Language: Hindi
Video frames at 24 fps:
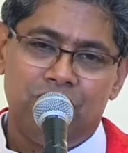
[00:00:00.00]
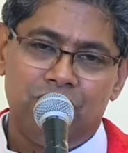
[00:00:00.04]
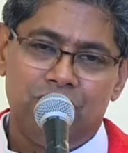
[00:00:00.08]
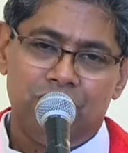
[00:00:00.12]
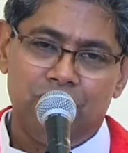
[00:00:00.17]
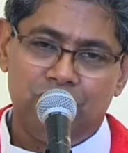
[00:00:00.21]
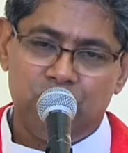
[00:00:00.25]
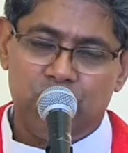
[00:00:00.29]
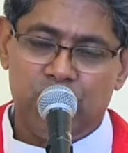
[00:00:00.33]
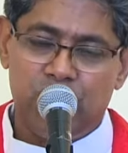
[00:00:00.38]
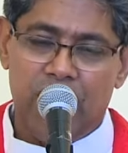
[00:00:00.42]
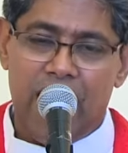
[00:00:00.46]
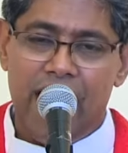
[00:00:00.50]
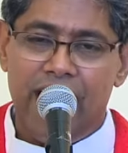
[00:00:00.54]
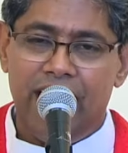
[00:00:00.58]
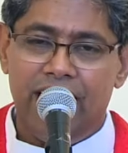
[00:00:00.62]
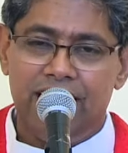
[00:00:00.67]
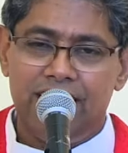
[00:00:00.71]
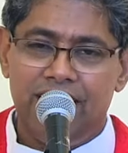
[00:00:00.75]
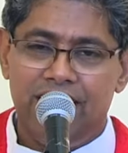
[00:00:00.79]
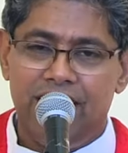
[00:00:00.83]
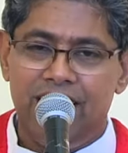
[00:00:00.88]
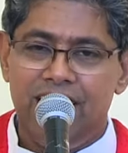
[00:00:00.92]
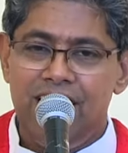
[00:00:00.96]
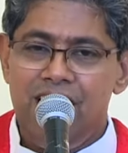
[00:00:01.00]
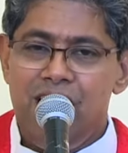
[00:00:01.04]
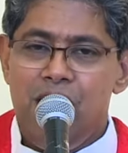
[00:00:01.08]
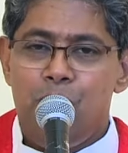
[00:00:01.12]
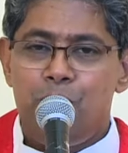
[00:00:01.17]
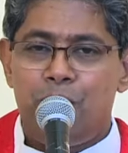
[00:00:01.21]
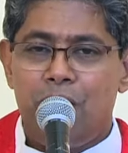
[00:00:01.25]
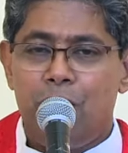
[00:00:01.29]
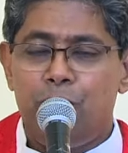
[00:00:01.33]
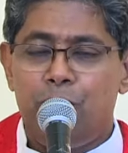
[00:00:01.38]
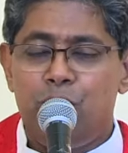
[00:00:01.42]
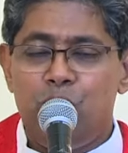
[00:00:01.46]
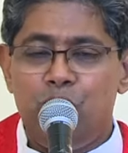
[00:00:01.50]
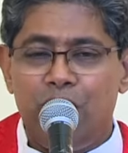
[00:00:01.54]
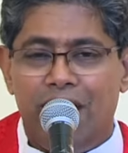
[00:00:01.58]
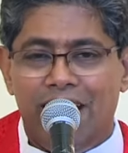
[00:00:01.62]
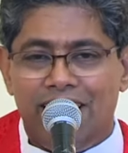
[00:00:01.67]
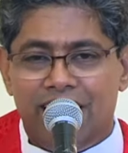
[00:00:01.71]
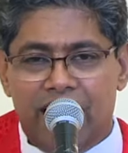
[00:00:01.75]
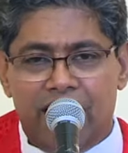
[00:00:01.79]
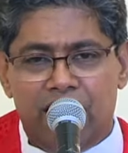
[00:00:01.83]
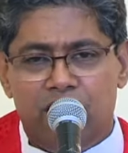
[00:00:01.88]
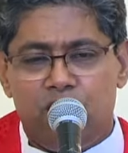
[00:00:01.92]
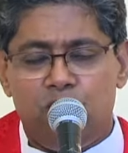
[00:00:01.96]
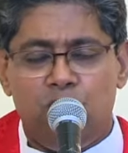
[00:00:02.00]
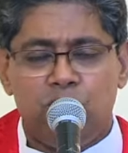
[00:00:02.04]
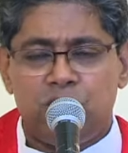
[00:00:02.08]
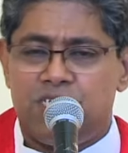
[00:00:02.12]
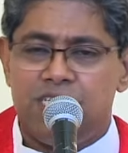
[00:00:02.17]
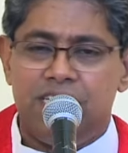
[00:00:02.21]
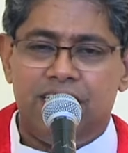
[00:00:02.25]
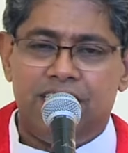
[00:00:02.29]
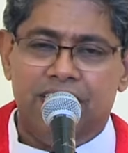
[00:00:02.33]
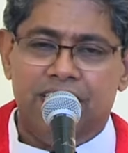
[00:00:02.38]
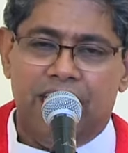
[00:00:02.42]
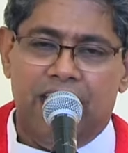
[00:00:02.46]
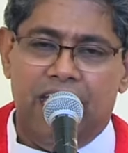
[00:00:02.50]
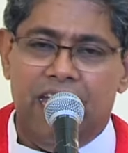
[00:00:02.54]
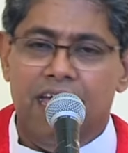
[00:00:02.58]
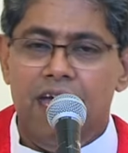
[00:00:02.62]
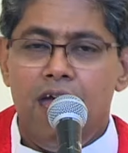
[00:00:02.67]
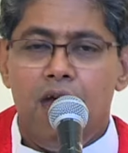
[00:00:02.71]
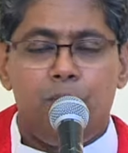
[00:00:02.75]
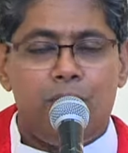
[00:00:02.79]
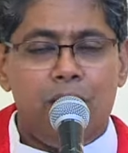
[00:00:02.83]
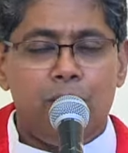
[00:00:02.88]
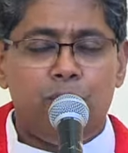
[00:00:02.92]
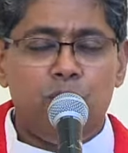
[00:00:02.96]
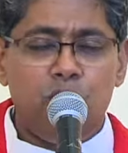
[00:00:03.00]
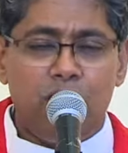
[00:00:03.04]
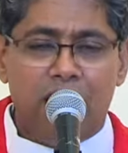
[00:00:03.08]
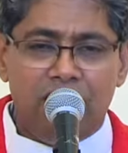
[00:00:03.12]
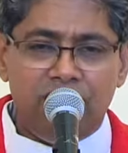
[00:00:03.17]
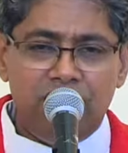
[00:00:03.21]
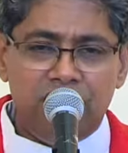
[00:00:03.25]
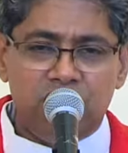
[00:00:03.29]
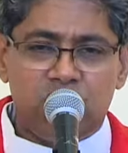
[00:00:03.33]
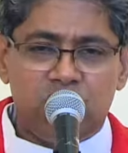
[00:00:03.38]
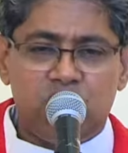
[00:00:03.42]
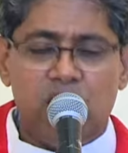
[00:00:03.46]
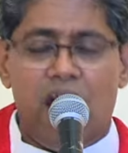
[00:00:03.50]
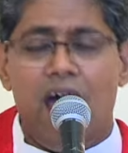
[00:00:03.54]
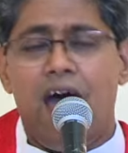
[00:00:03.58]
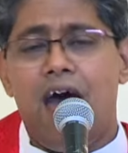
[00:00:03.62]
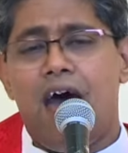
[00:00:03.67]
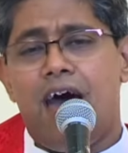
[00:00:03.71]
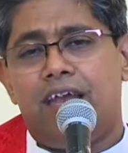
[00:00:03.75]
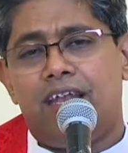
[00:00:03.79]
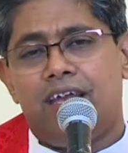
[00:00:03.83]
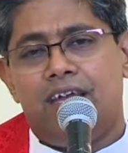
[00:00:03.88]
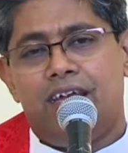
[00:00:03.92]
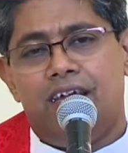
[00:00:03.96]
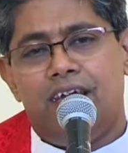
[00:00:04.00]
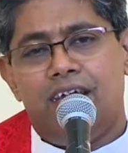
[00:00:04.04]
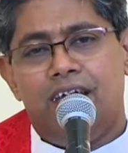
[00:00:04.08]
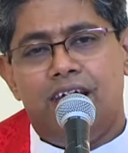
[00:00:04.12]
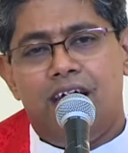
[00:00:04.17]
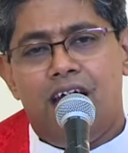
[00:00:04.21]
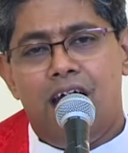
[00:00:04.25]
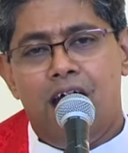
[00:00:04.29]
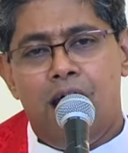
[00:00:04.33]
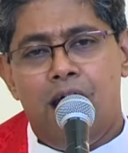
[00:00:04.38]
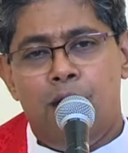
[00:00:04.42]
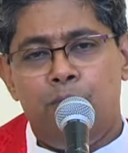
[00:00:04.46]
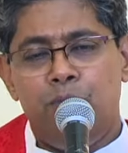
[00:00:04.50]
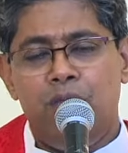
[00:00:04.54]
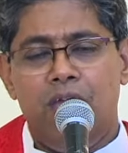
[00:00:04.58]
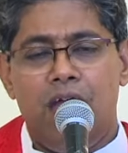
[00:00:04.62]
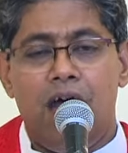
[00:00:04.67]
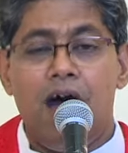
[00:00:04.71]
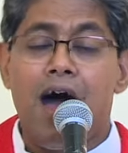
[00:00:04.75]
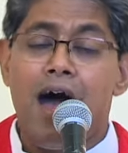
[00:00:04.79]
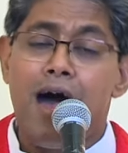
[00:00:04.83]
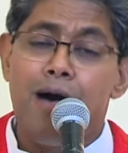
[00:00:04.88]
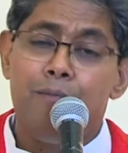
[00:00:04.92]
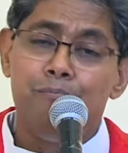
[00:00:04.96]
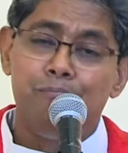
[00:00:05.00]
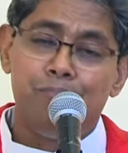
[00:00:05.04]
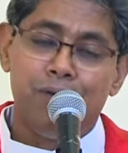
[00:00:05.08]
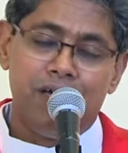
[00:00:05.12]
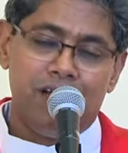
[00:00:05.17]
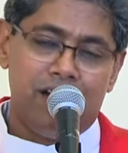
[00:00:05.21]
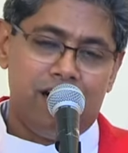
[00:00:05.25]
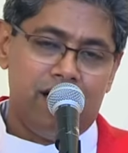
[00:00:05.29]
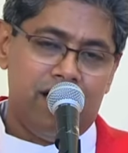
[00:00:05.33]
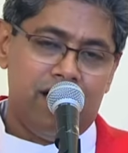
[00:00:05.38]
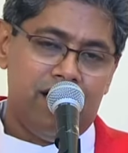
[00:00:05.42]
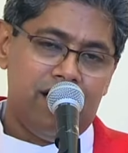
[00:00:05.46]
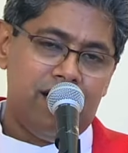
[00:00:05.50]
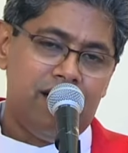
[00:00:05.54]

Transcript: तो शायद प्रभु की जेनरोसिटी प्रभु का विचार हम यहां पर